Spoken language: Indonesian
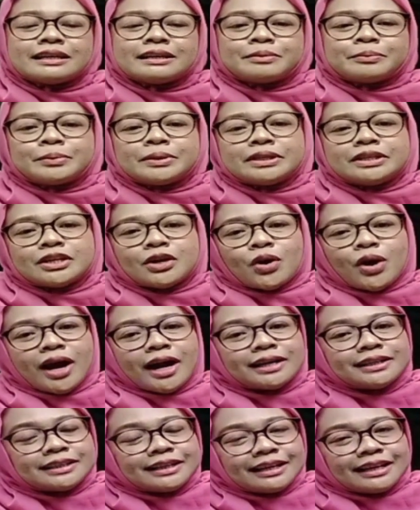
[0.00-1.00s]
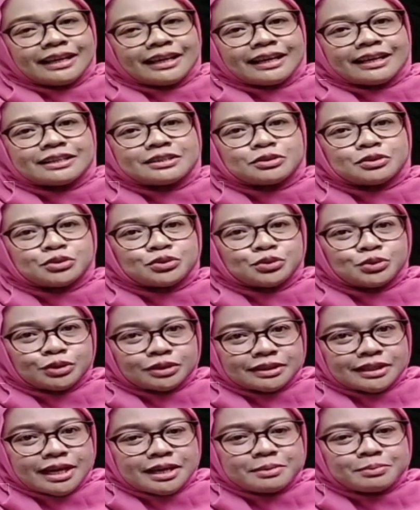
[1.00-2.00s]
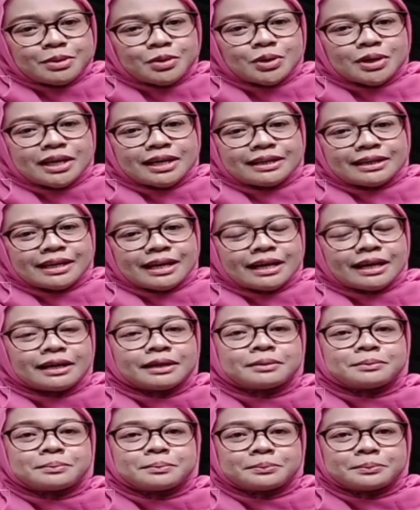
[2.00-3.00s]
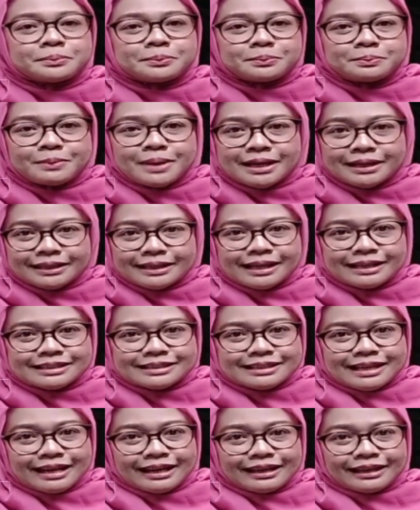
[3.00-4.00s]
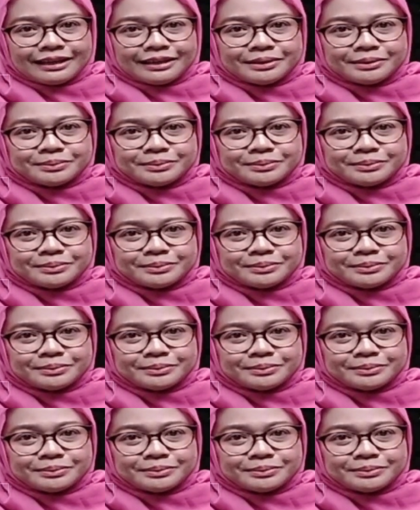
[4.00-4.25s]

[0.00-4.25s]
Beliau adalah Sultan Maulana Malik Al-Saleh.